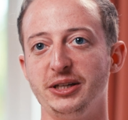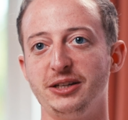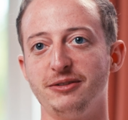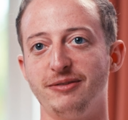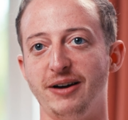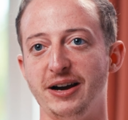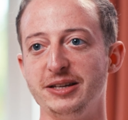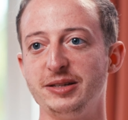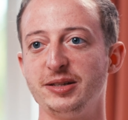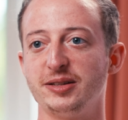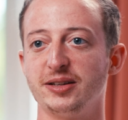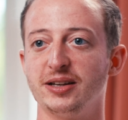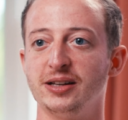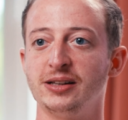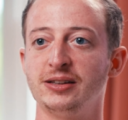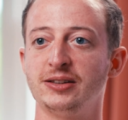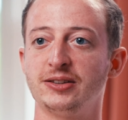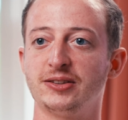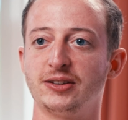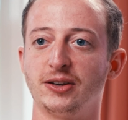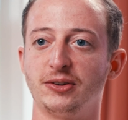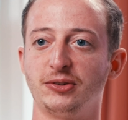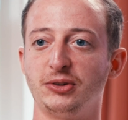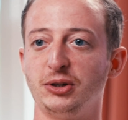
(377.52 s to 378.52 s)
Ich weiß
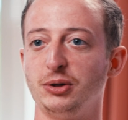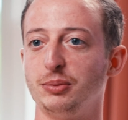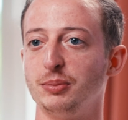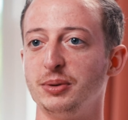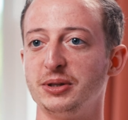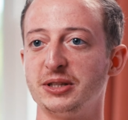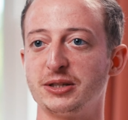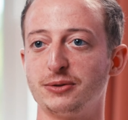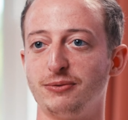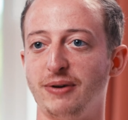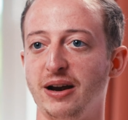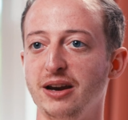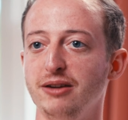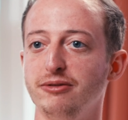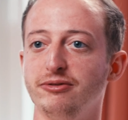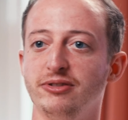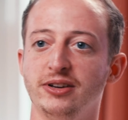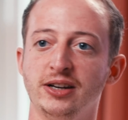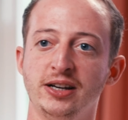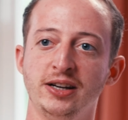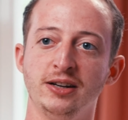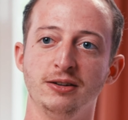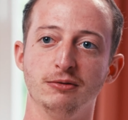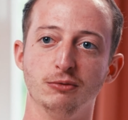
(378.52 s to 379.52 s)
jetzt, dass ich mit zwei
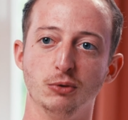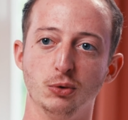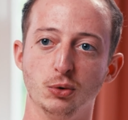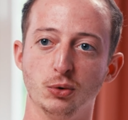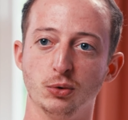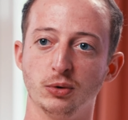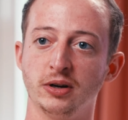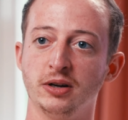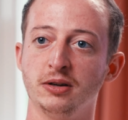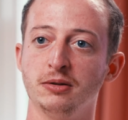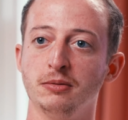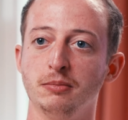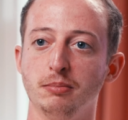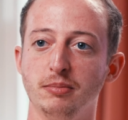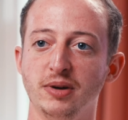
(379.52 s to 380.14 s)
Ferienwohnungen